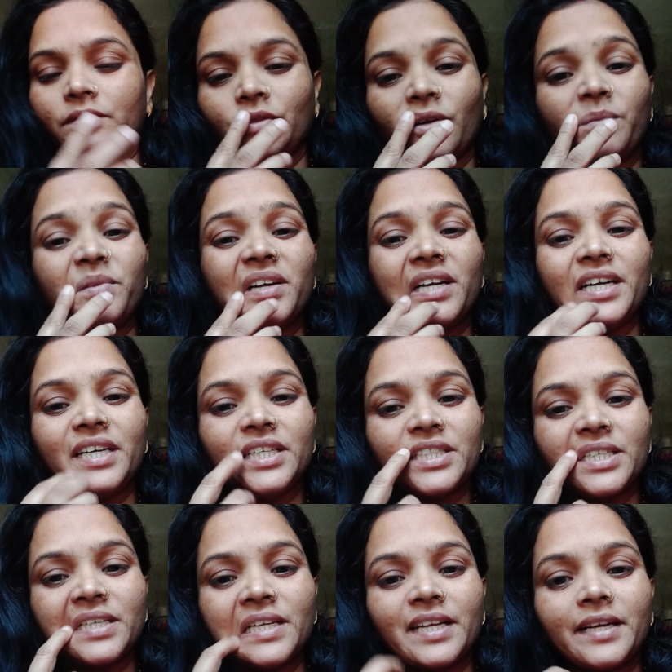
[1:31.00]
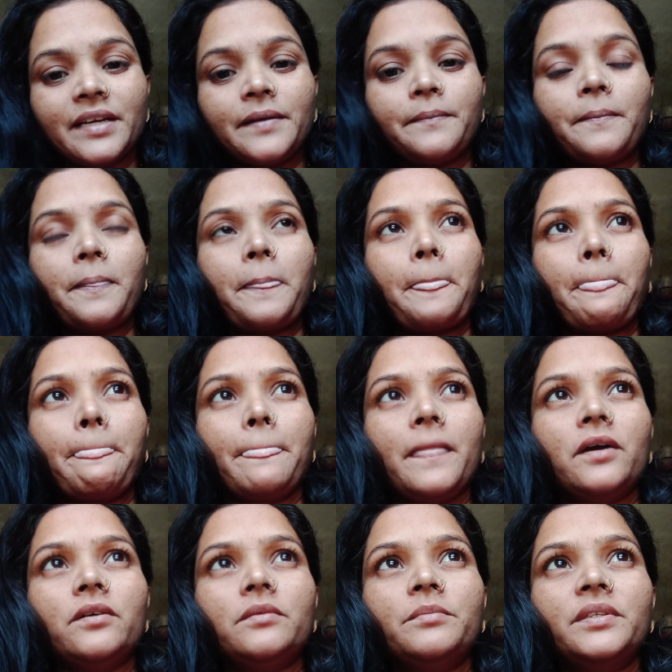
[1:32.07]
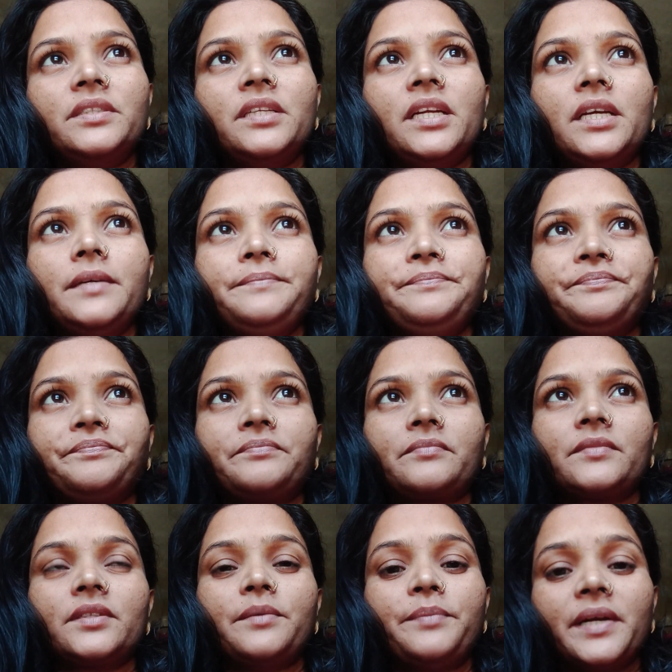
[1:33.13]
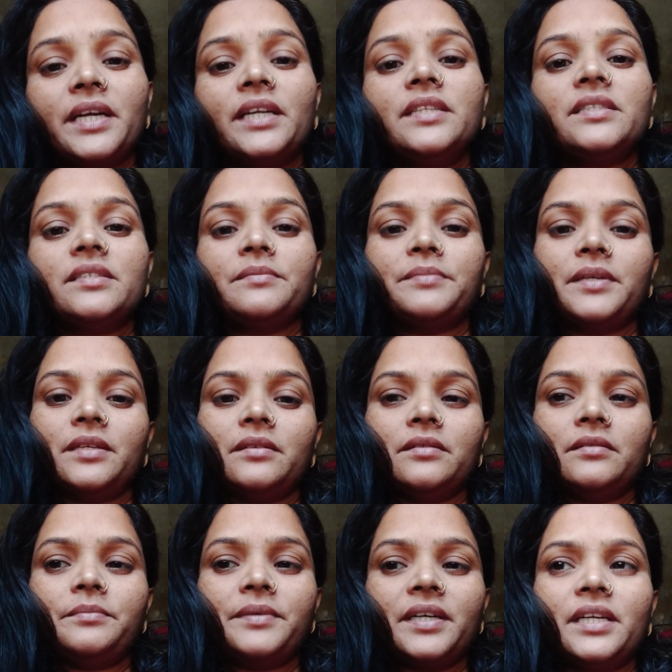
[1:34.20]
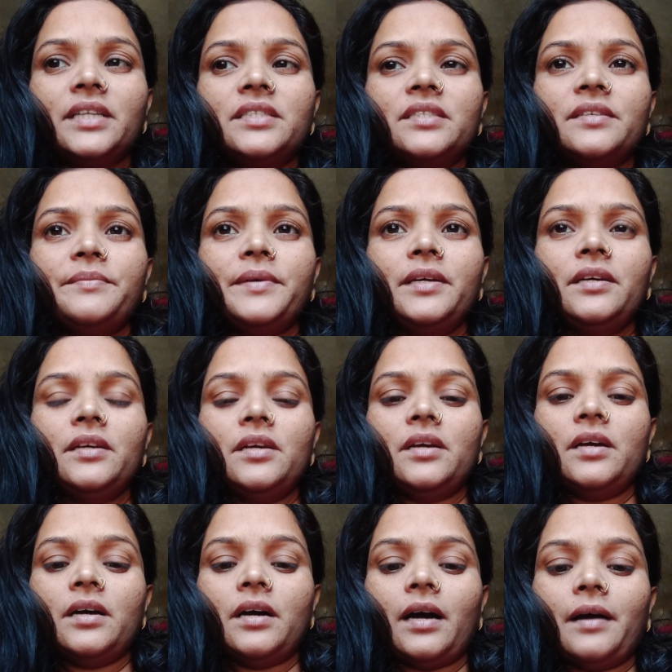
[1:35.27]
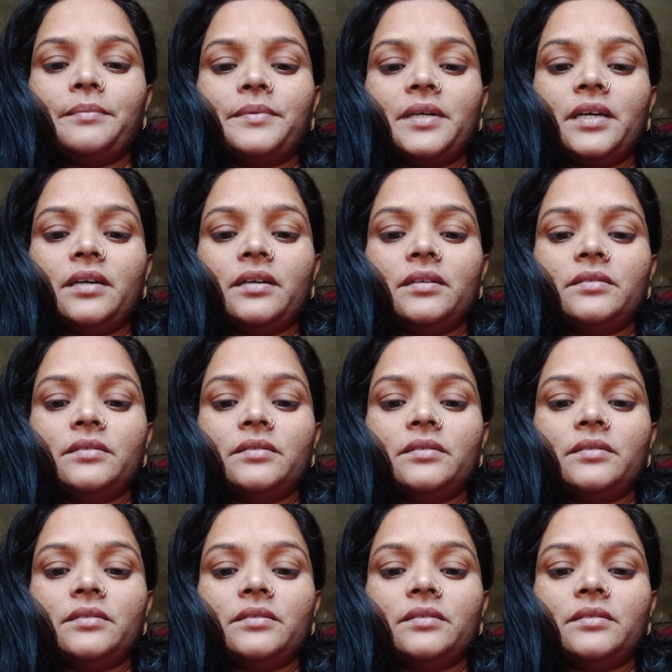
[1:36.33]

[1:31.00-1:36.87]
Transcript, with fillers: नॉर्मल कंडीशन के बदले प्रेगनेंसी प्रेगनेंसी में आपका